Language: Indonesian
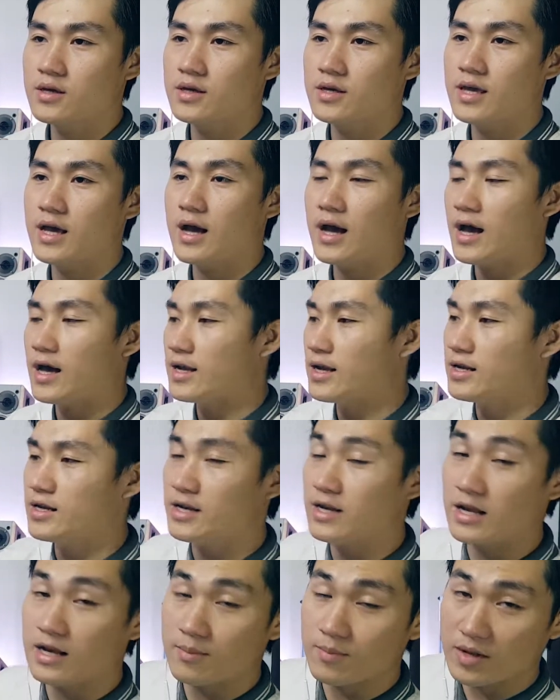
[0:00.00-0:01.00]
yang ada di
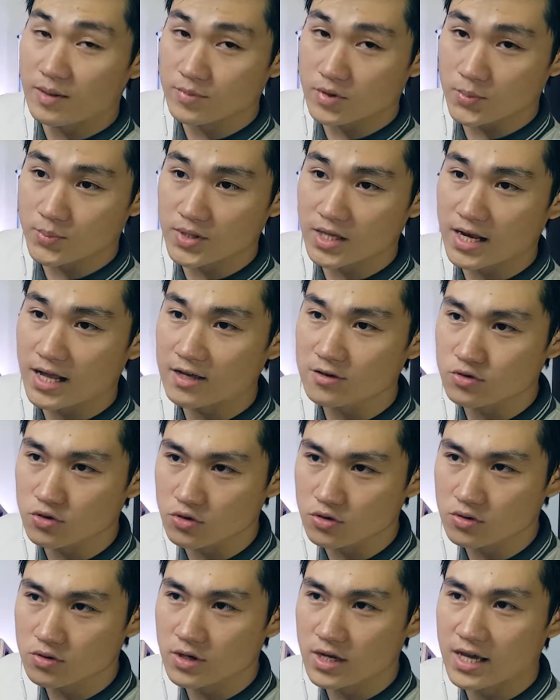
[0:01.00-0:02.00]
dalam laptopnya
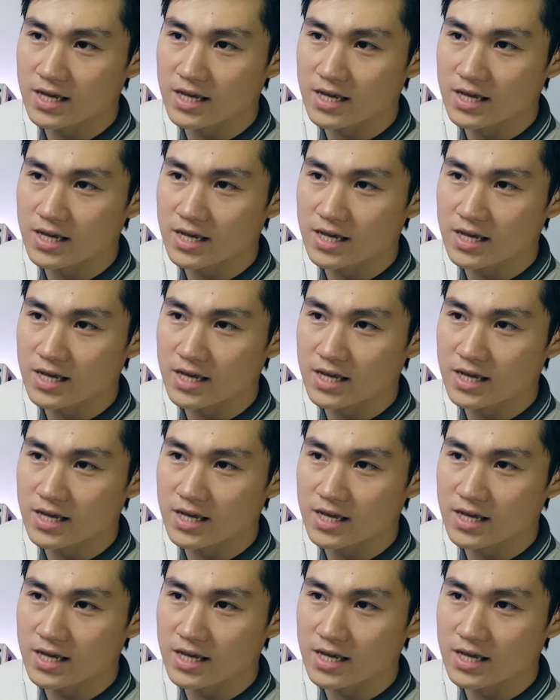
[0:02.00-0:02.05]
langsung,